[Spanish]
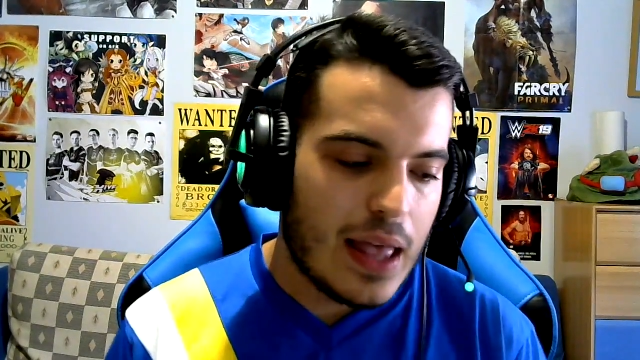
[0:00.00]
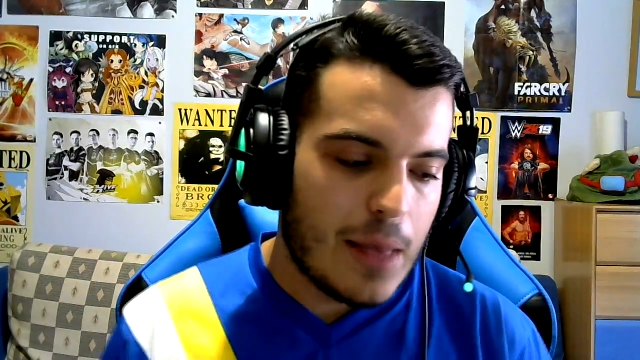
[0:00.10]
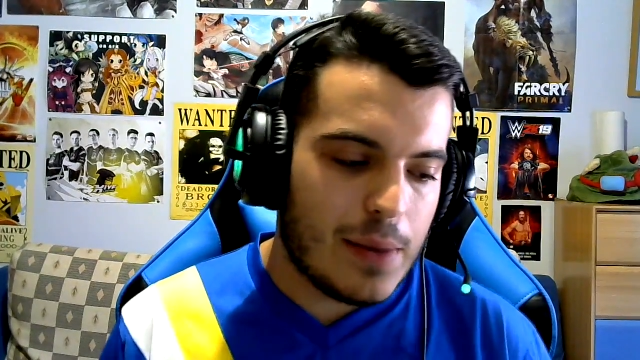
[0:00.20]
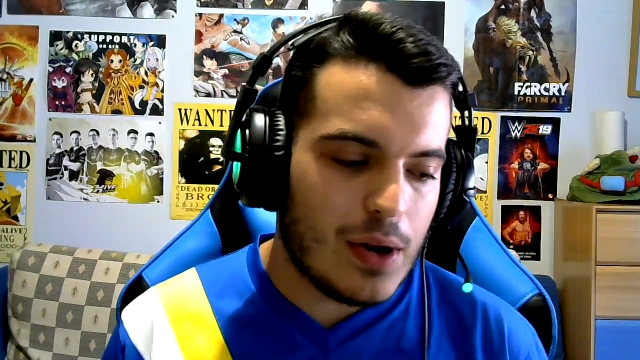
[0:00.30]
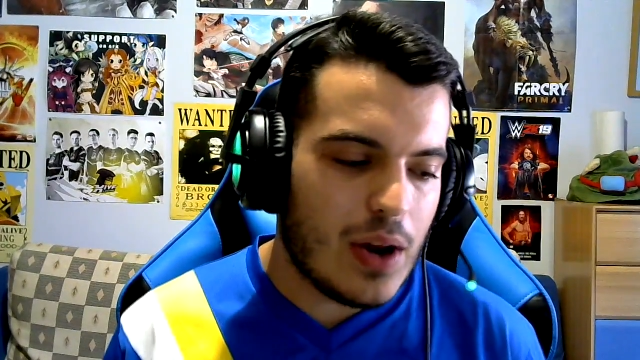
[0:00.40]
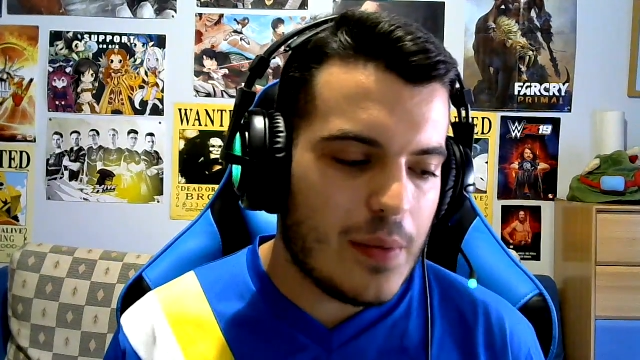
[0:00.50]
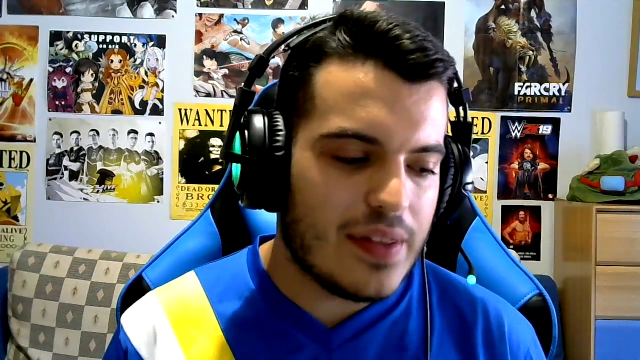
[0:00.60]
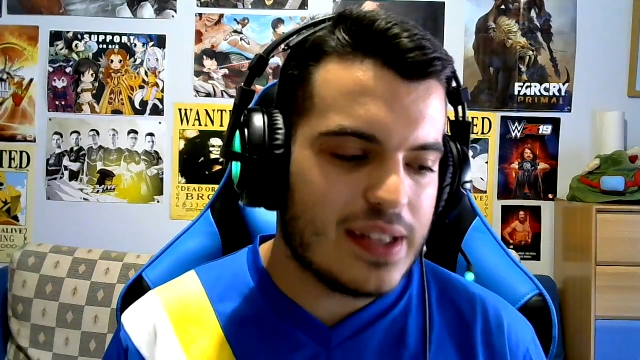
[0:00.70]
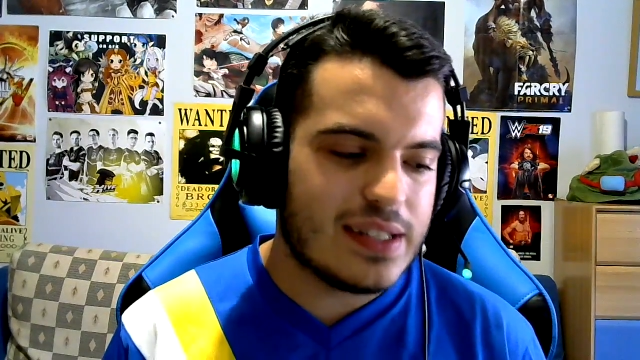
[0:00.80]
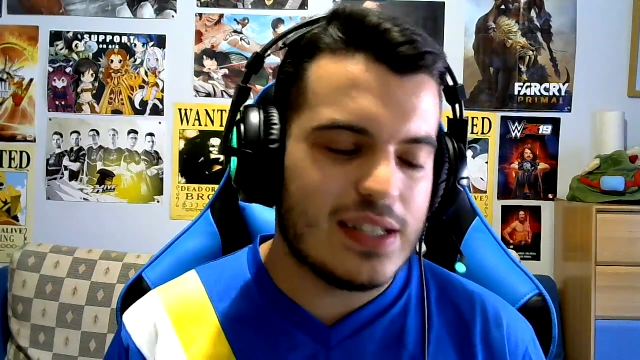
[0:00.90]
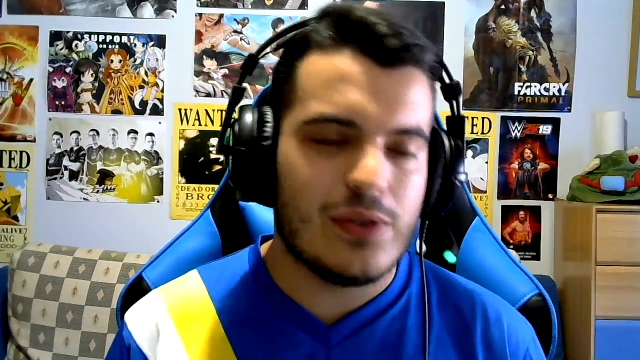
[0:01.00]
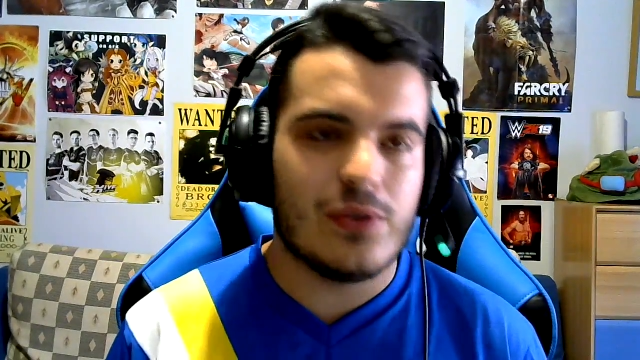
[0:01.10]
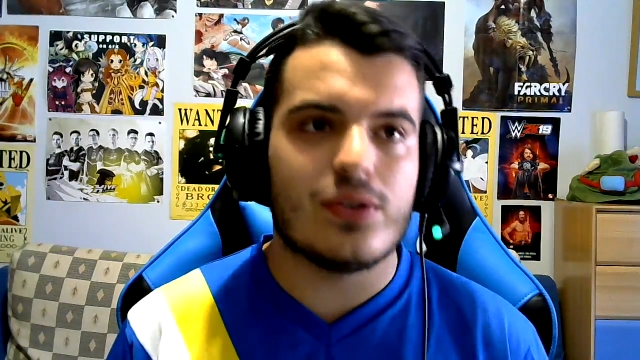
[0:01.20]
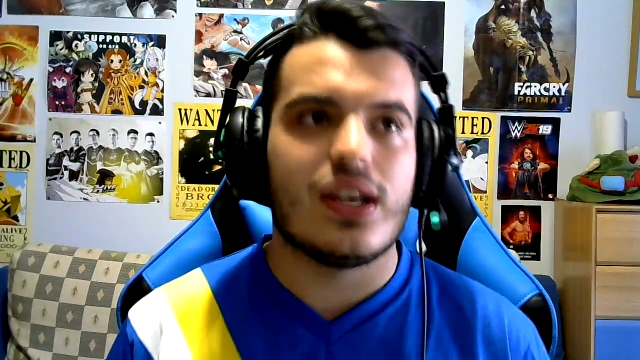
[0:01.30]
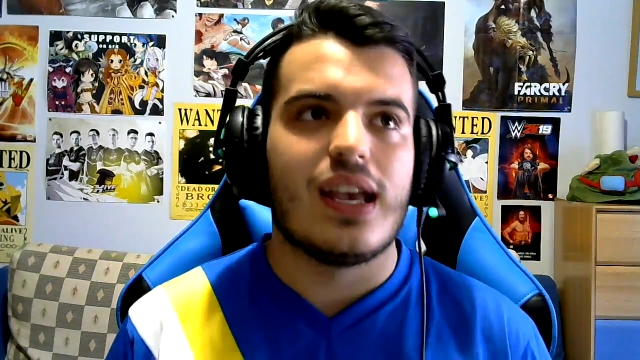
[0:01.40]
pero la verdad,
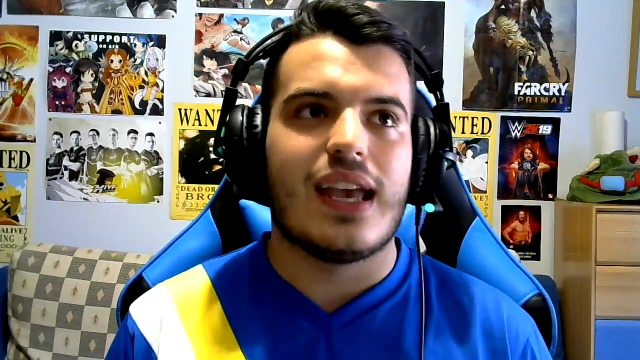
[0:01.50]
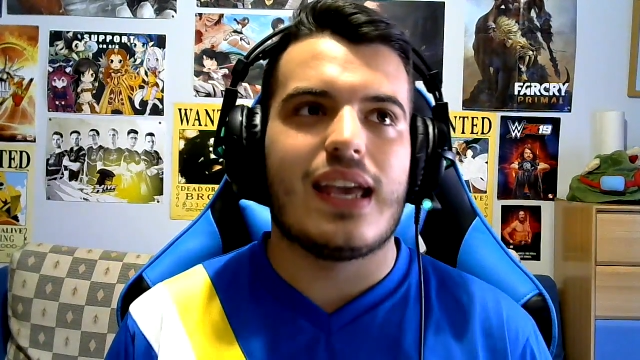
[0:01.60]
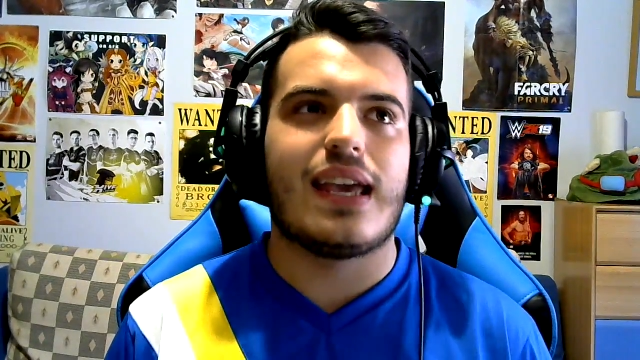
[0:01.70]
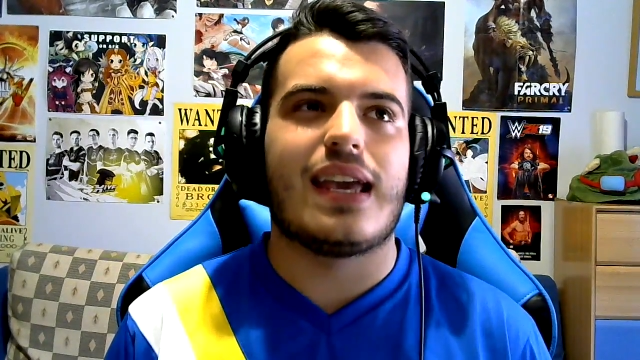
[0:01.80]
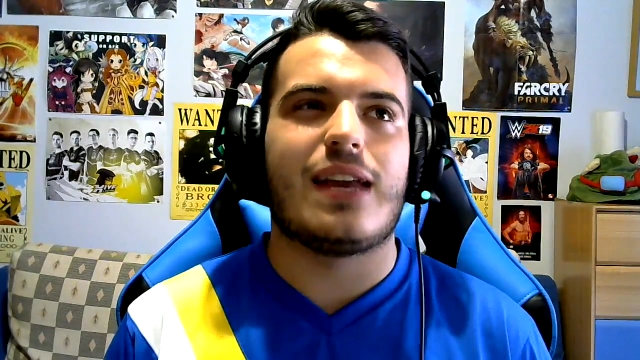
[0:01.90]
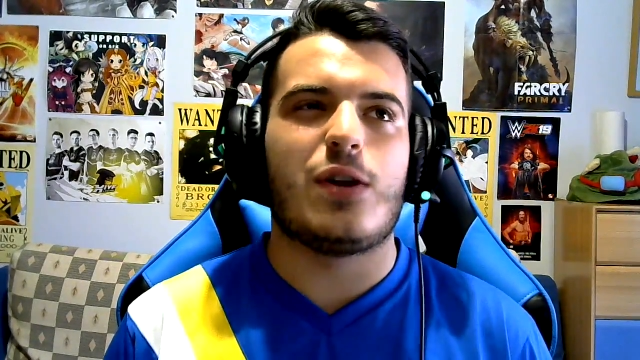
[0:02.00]
chicos, eh,